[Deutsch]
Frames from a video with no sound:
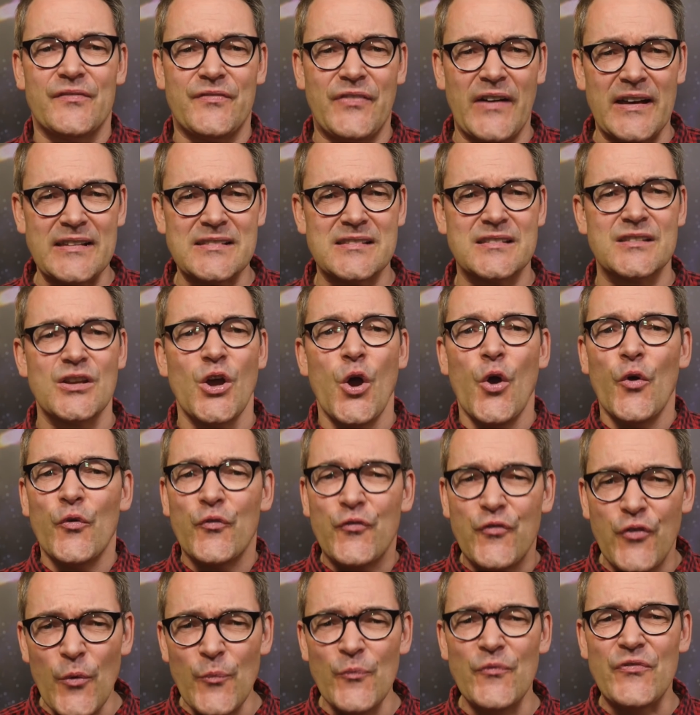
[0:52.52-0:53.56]
fast
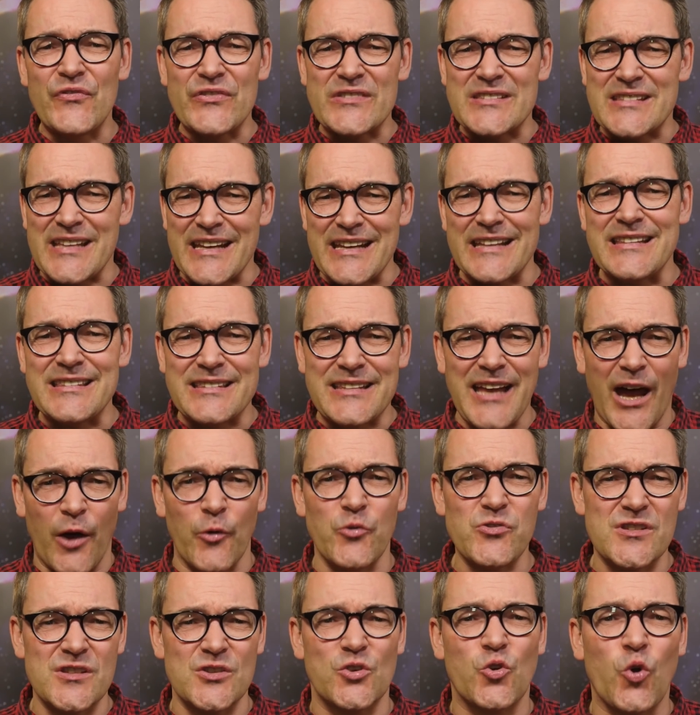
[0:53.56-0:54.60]

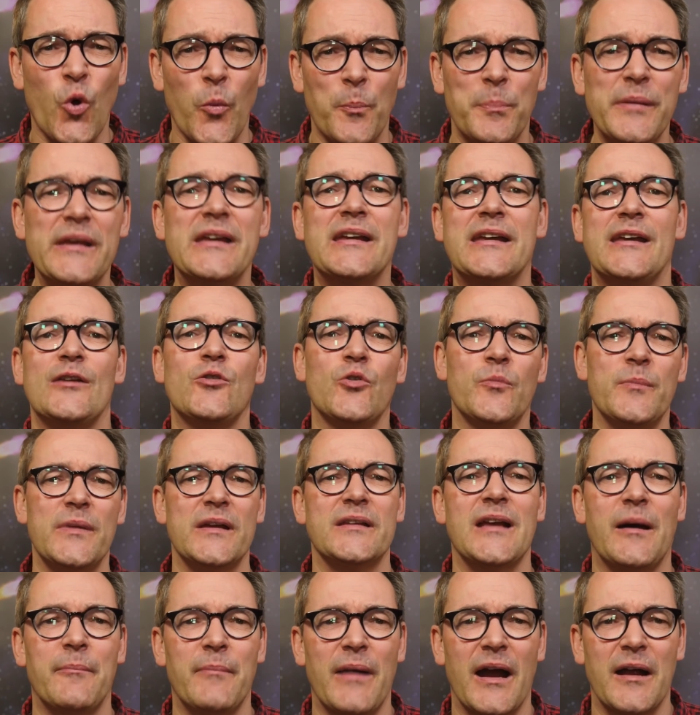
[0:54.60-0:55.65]
15.000
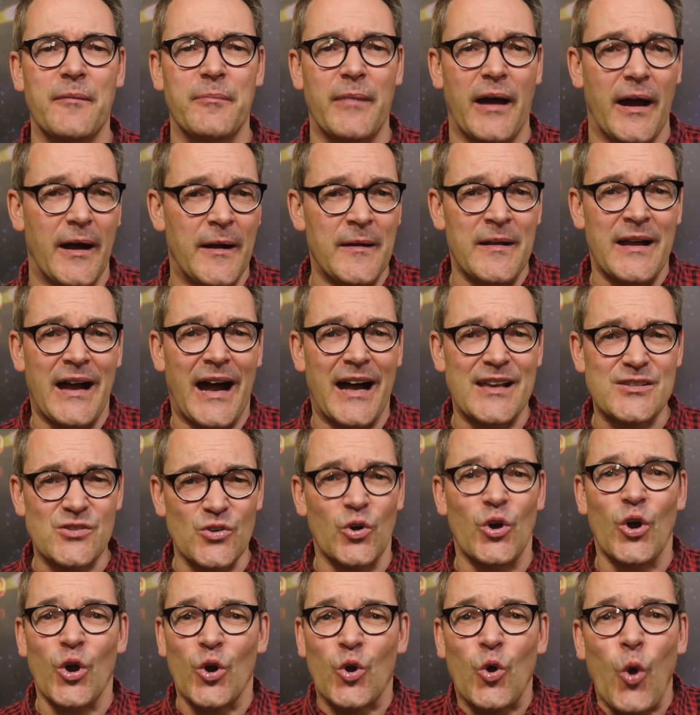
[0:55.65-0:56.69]
Kubikkilometer Magma,
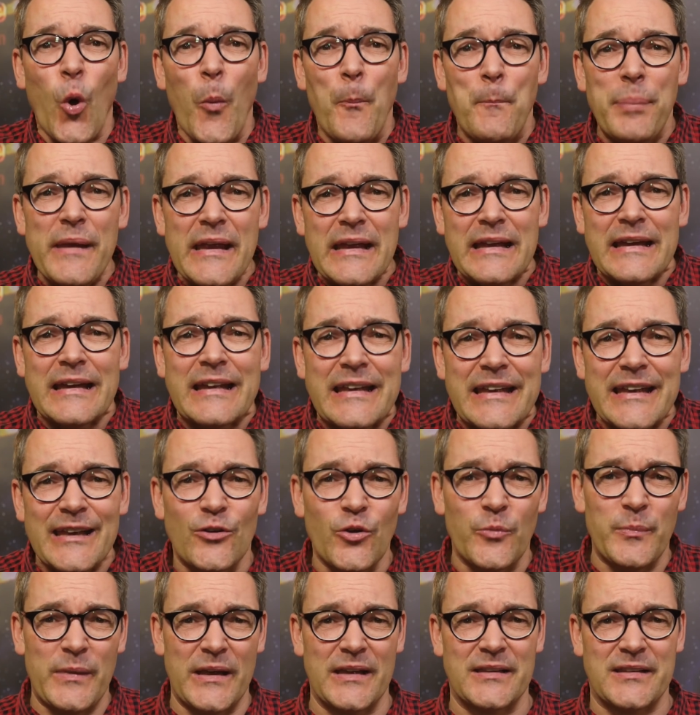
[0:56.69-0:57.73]
also
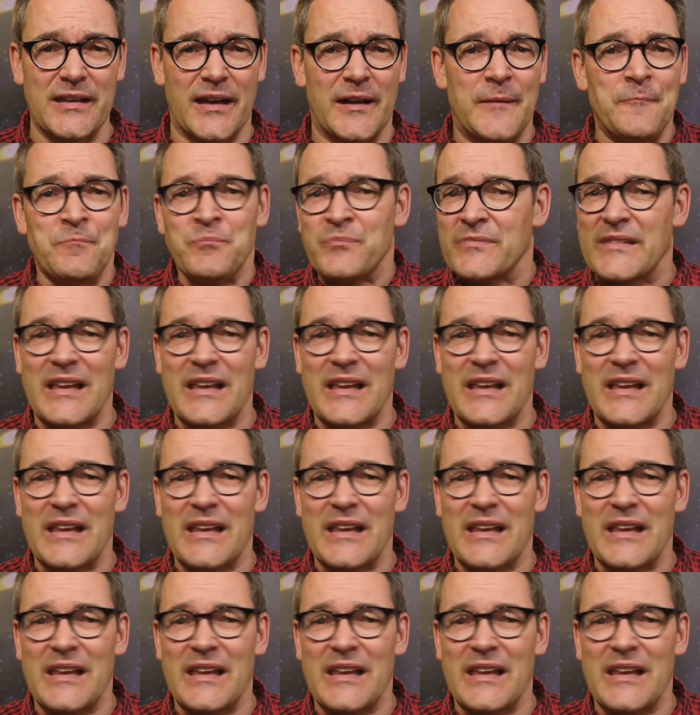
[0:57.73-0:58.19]
Kubikkilometer.